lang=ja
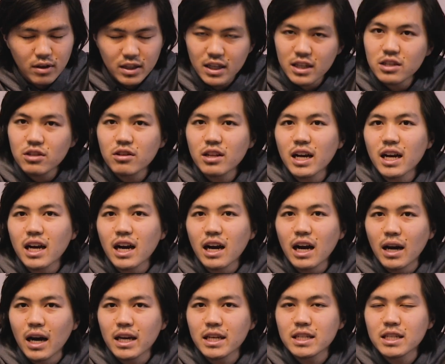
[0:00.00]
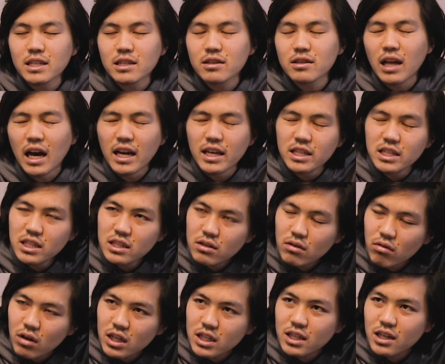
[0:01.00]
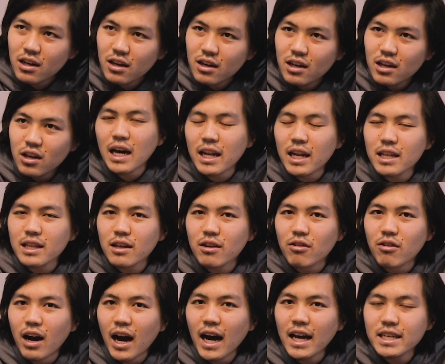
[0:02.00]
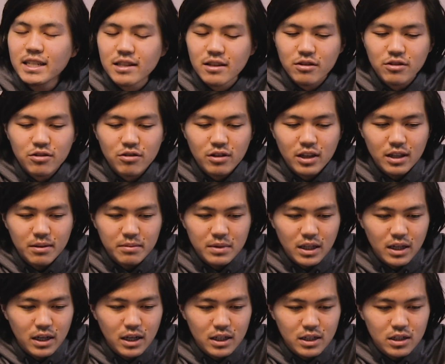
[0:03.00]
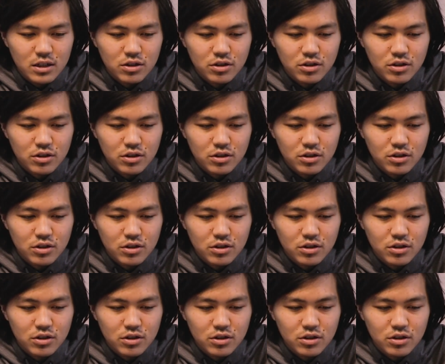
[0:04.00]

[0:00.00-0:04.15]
私のなんか愛人、愛人におかしい。あなたの愛してる人だみたいな感じ。